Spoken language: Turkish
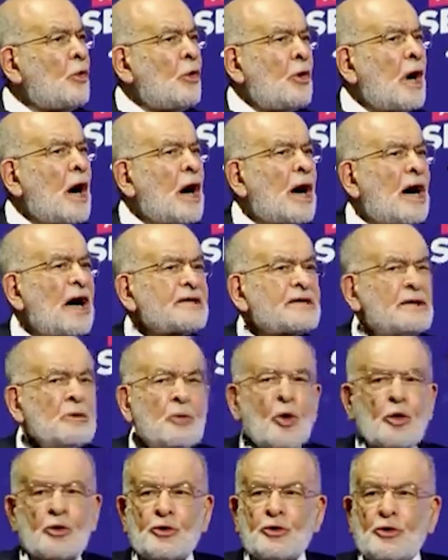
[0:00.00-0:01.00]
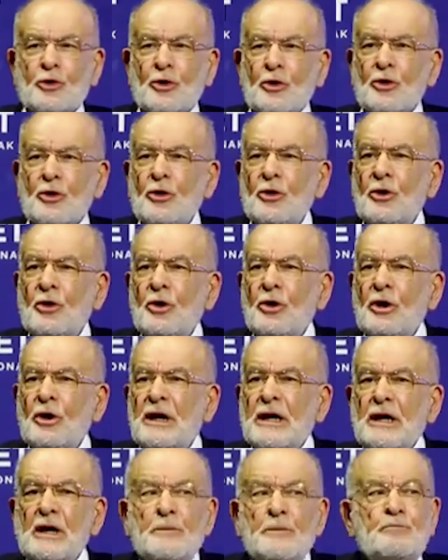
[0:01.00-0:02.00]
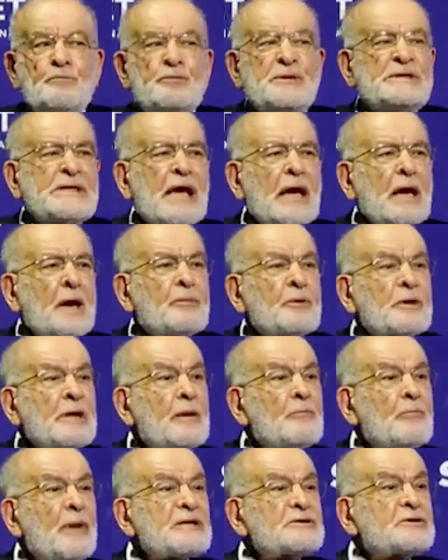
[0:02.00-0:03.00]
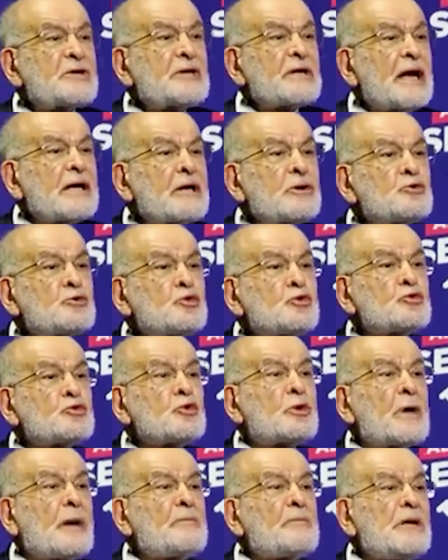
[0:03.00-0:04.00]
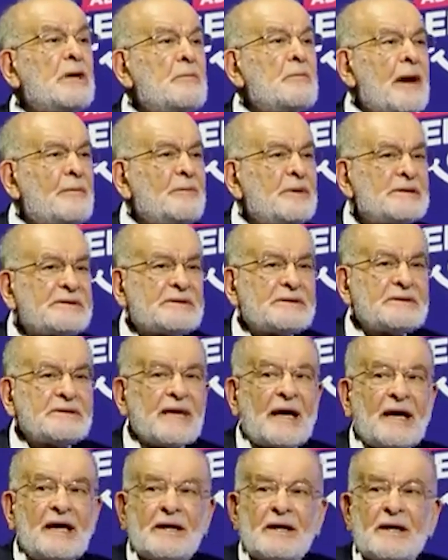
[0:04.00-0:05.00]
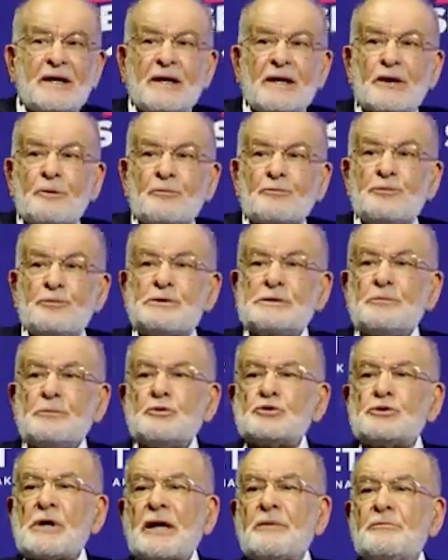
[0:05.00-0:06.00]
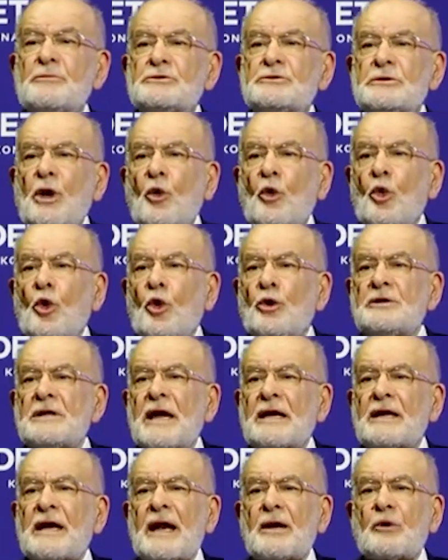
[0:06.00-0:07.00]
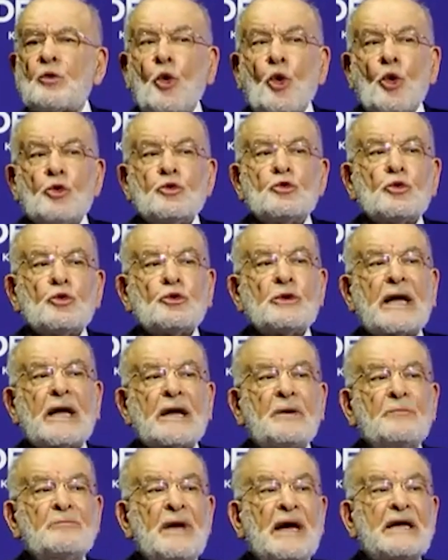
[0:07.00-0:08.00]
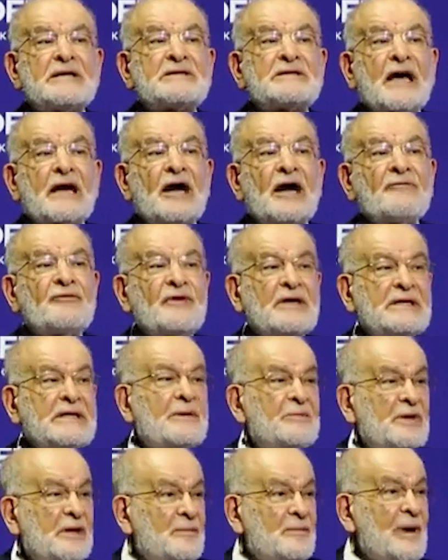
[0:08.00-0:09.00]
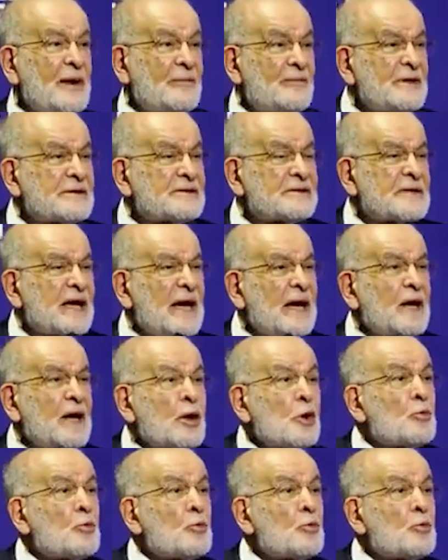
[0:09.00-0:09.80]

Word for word: o hakim oluyor bize yapılan baskıları durdurabilmemiz, bizim üzerimizde oynanan oyunları bertaraf edebilmemiz,